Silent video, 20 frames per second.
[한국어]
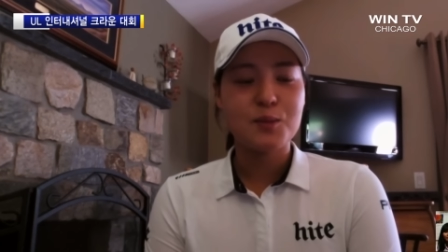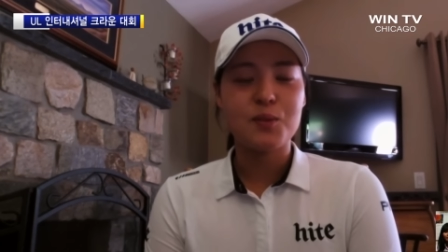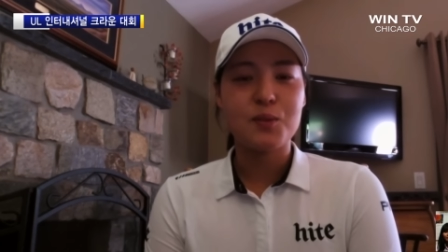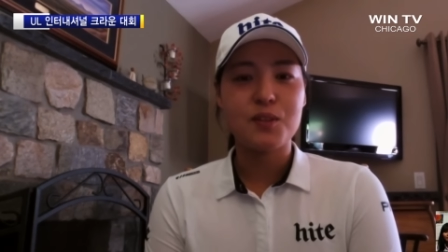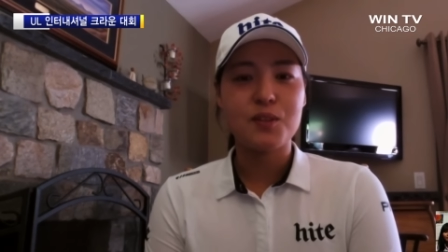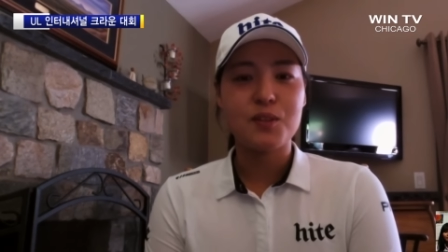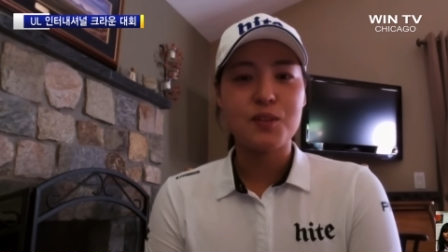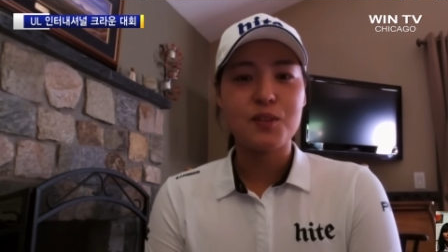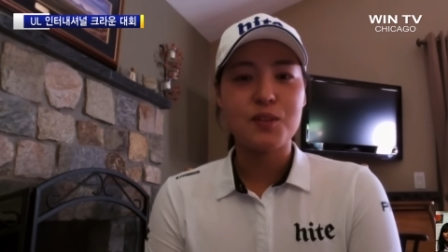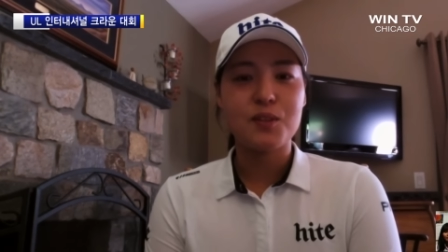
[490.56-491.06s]

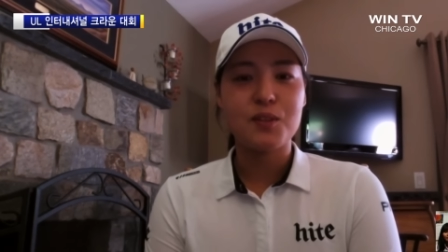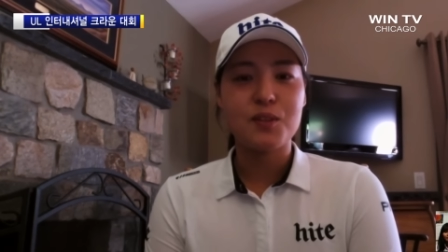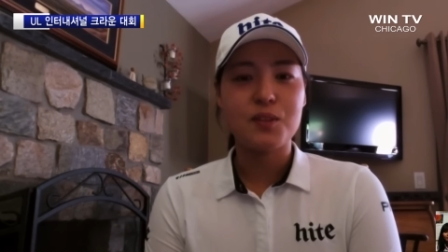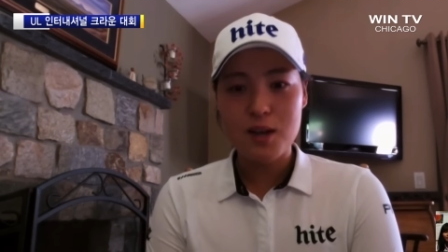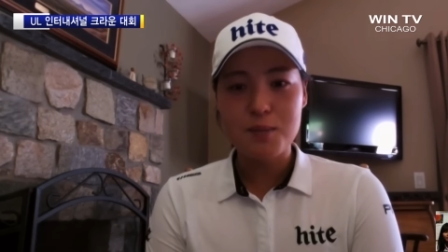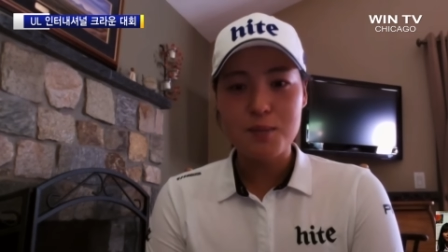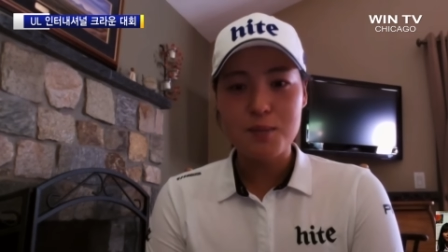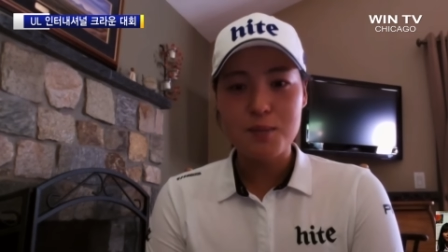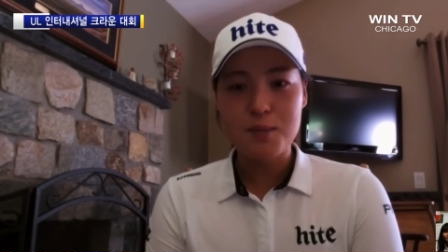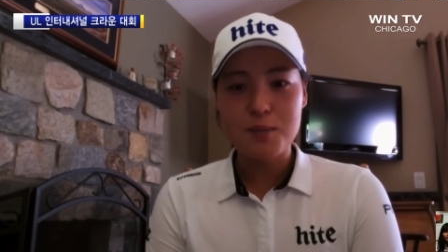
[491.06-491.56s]
좀
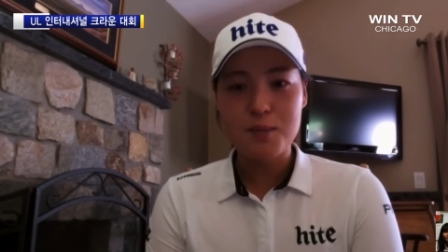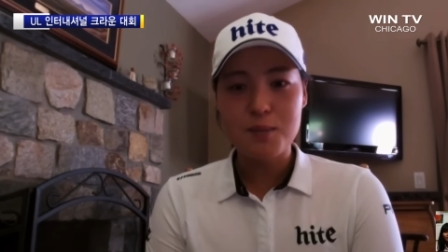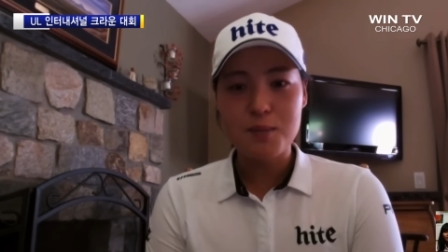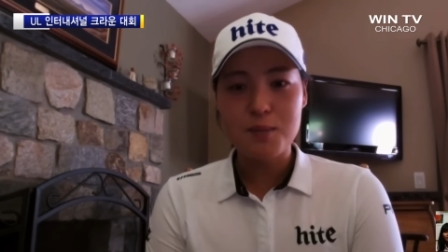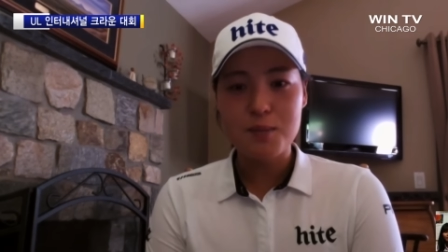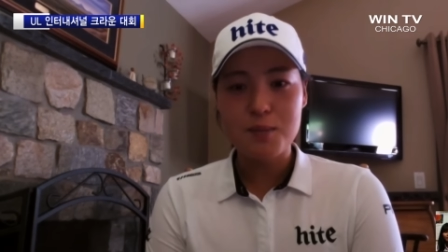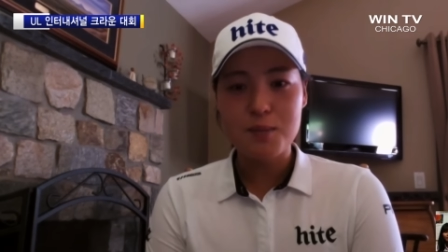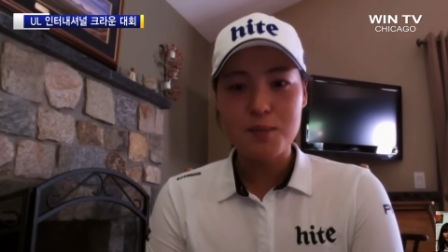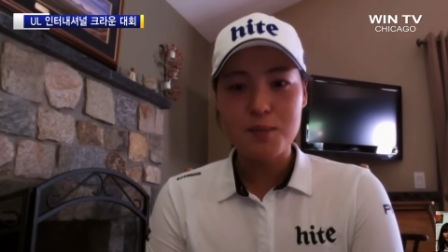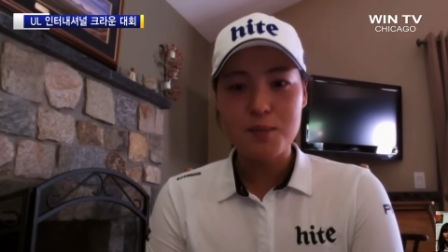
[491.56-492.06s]
언니들과
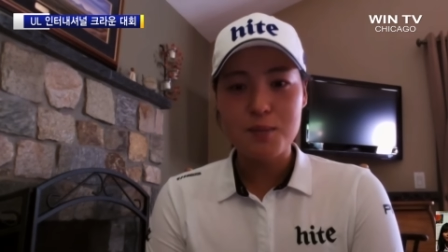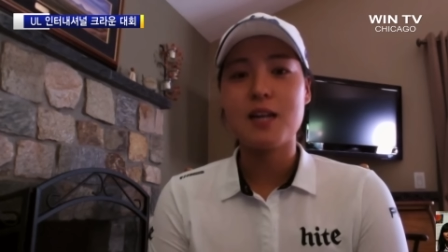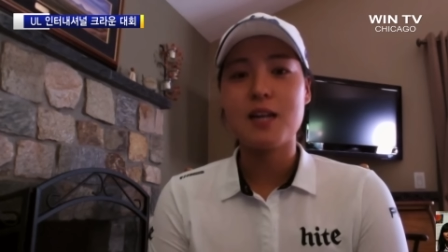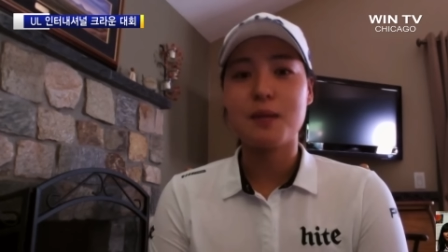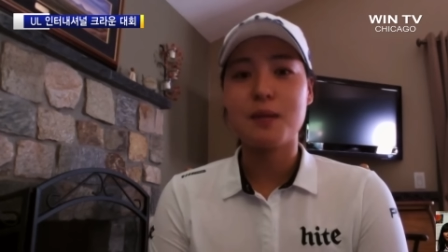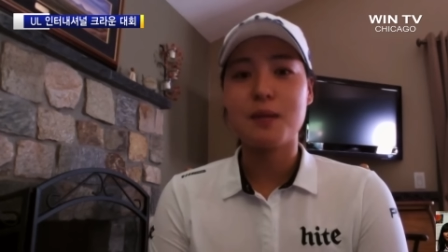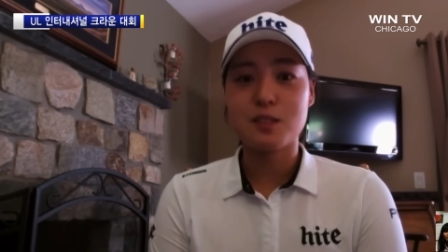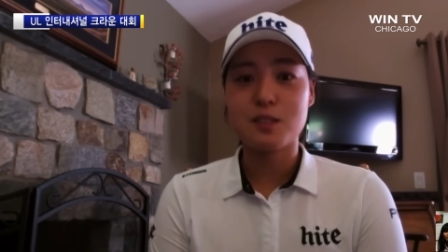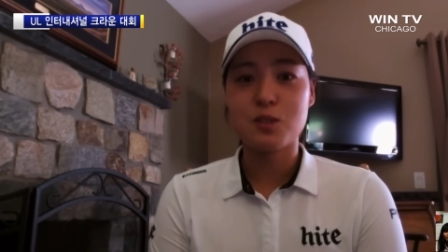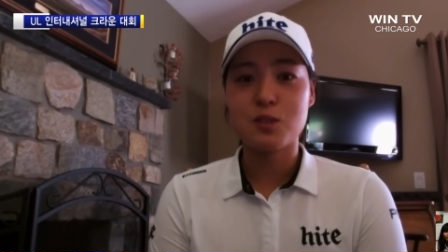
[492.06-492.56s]
함께 호흡
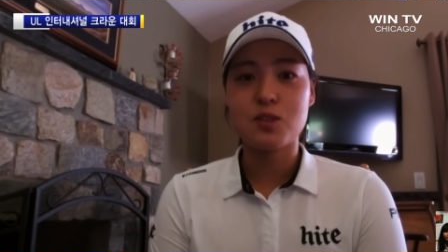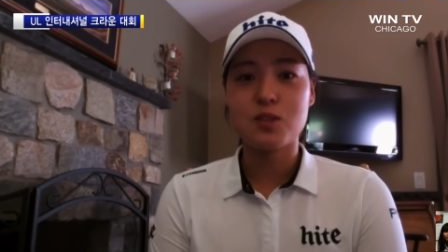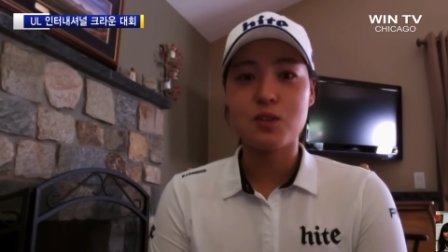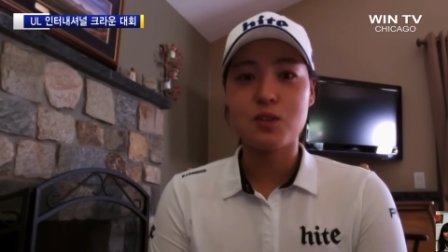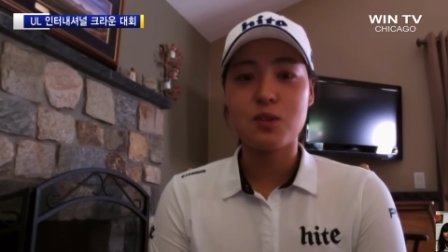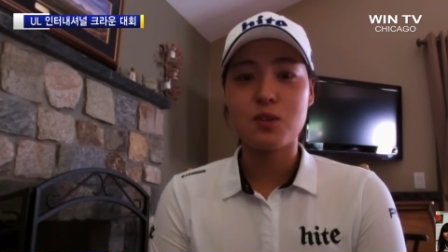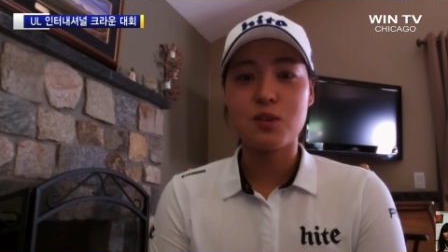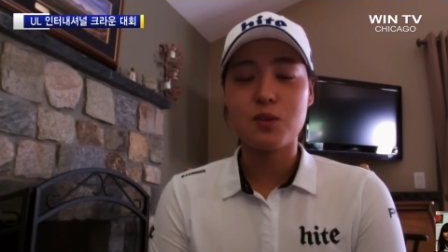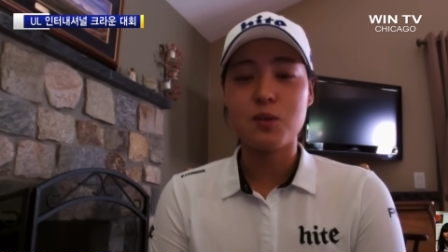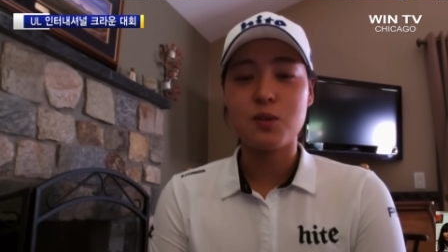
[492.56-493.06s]
잘
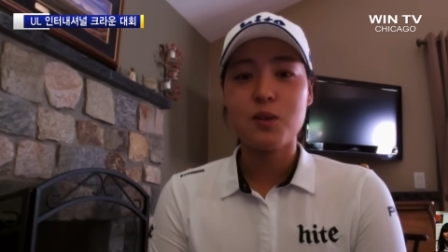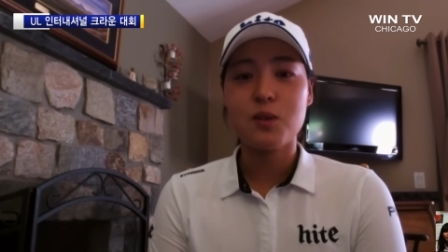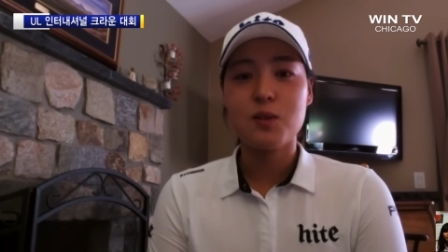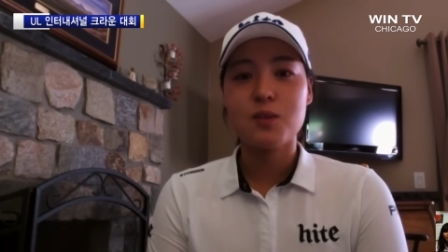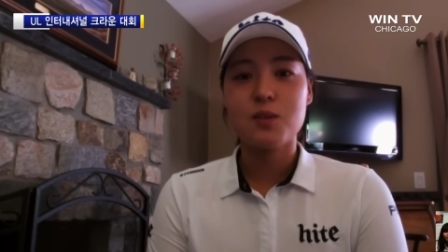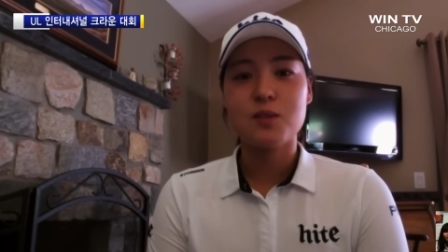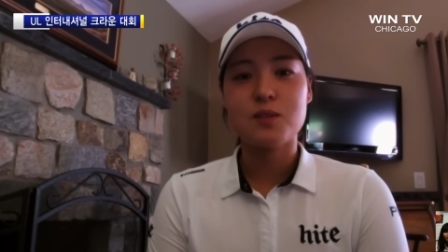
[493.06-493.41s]
맞춰서